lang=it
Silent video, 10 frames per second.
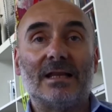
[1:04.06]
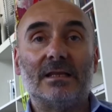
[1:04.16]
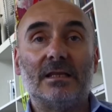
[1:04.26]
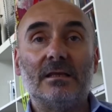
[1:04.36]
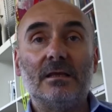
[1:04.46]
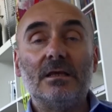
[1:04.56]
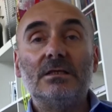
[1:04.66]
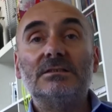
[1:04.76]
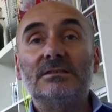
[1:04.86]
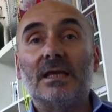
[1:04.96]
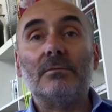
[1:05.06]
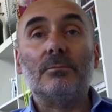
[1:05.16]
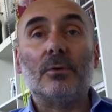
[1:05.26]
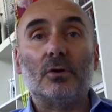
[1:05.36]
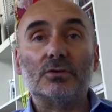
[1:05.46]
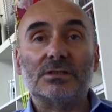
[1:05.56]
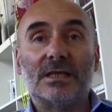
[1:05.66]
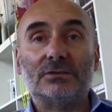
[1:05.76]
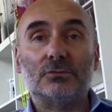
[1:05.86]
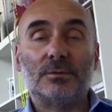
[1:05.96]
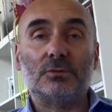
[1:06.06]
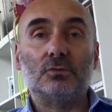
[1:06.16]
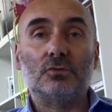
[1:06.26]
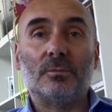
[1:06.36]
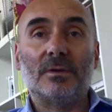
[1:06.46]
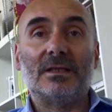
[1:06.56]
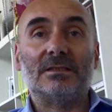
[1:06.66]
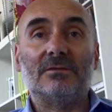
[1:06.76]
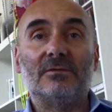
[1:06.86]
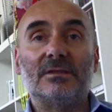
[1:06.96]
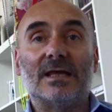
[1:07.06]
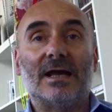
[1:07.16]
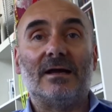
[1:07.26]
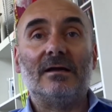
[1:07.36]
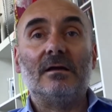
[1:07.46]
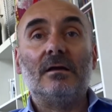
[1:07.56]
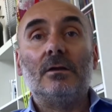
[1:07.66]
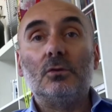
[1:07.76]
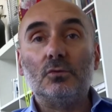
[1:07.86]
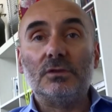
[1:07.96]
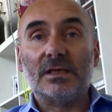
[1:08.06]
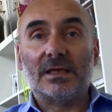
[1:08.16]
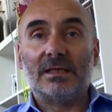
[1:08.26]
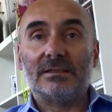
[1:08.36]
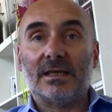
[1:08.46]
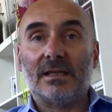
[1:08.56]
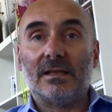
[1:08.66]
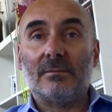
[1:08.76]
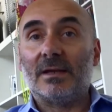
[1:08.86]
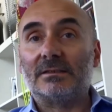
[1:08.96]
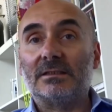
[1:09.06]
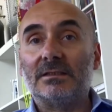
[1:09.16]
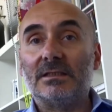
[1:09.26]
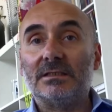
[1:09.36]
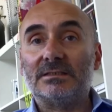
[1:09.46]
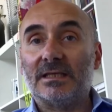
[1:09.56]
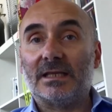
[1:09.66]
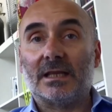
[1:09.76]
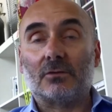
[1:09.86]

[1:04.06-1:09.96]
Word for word: anni si è imposta soprattutto per le attività ludiche del martedì sera,